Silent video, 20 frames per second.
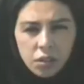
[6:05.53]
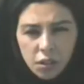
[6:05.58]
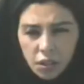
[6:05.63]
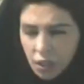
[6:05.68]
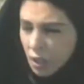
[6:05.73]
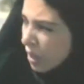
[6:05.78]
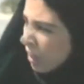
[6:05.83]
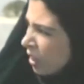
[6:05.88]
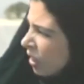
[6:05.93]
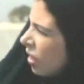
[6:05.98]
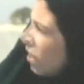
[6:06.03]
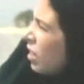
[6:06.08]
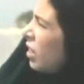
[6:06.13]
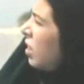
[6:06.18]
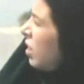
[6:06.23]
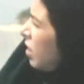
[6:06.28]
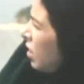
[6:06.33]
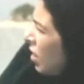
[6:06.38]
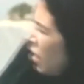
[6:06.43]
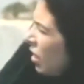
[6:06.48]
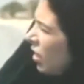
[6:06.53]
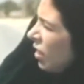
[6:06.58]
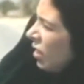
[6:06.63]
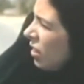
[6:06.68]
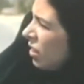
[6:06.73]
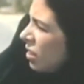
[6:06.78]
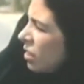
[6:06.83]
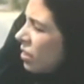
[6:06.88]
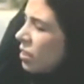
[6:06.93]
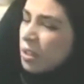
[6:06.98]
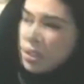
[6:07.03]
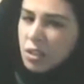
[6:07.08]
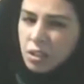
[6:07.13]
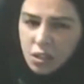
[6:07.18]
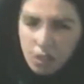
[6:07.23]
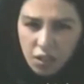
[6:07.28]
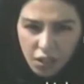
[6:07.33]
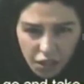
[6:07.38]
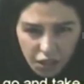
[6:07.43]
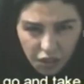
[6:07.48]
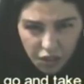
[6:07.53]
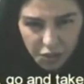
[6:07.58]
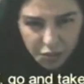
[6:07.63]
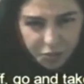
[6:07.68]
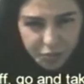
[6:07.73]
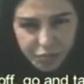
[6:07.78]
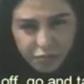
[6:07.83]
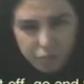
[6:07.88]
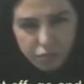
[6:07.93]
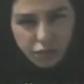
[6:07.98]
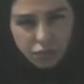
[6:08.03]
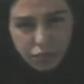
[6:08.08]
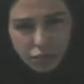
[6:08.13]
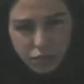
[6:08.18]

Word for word: சைக்கிள் எல்லாத்தையும் உடச்சி எடுத்துகிட்டு போயிடுறாங்க நீ வந்து